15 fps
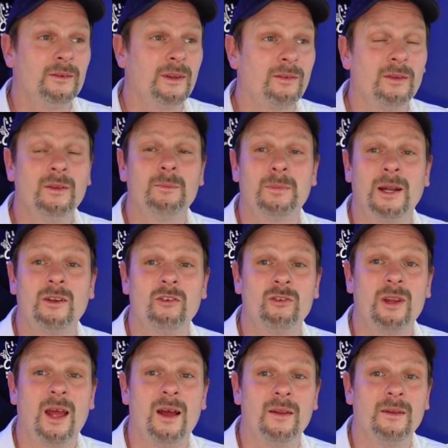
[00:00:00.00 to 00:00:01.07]
Das ist
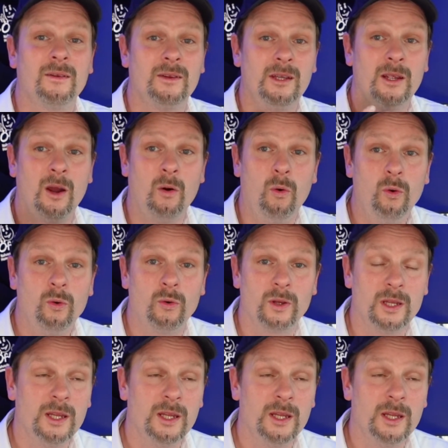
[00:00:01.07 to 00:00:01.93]
praktisch ja die Erholung.